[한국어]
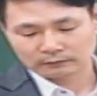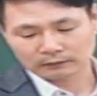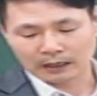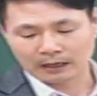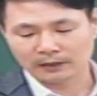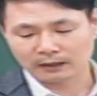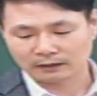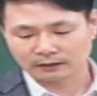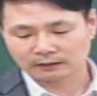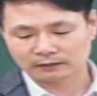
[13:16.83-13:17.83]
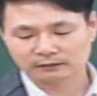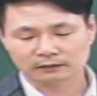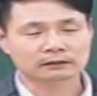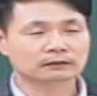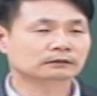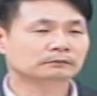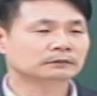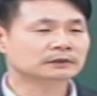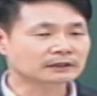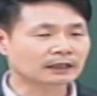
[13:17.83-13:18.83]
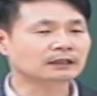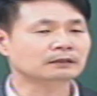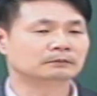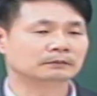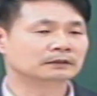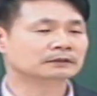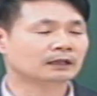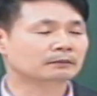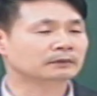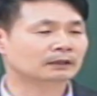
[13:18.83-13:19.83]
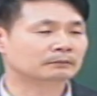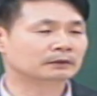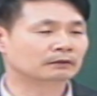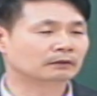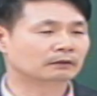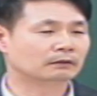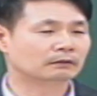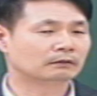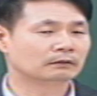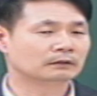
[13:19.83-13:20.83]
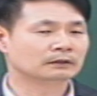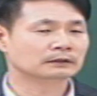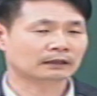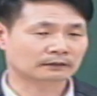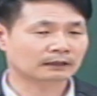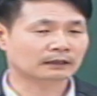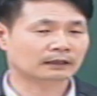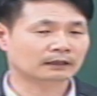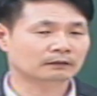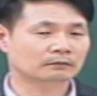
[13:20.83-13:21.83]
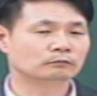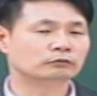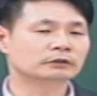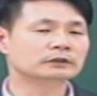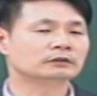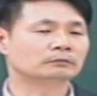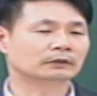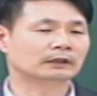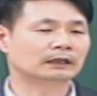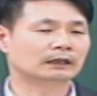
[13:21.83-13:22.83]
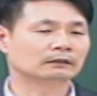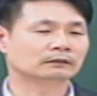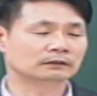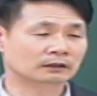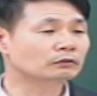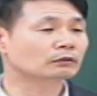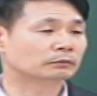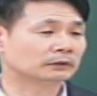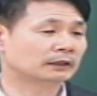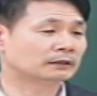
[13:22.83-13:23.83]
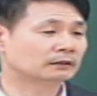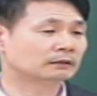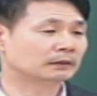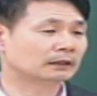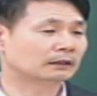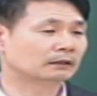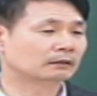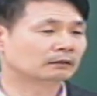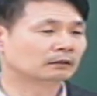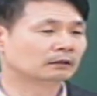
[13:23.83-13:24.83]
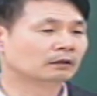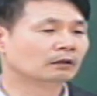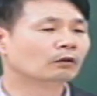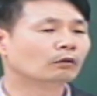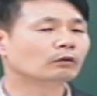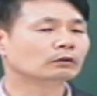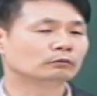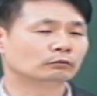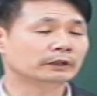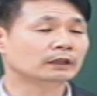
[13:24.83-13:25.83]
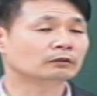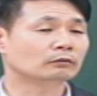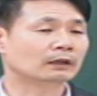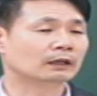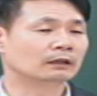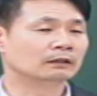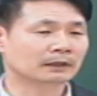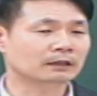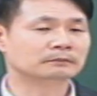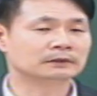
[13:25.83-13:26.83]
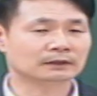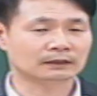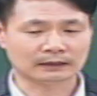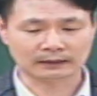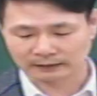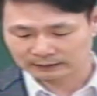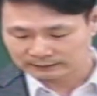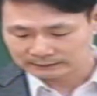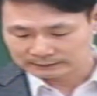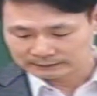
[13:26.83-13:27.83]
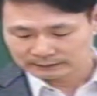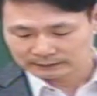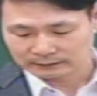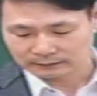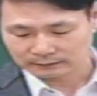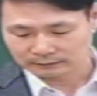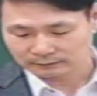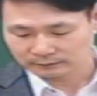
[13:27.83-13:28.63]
아마 그 진짜 하나님을 믿는 사람이라면요. 다른 나라의 무기 지원보다 더 기도를 부탁했을 겁니다. 오늘 우리의 기도가 얼마나 엄청나냐. 어,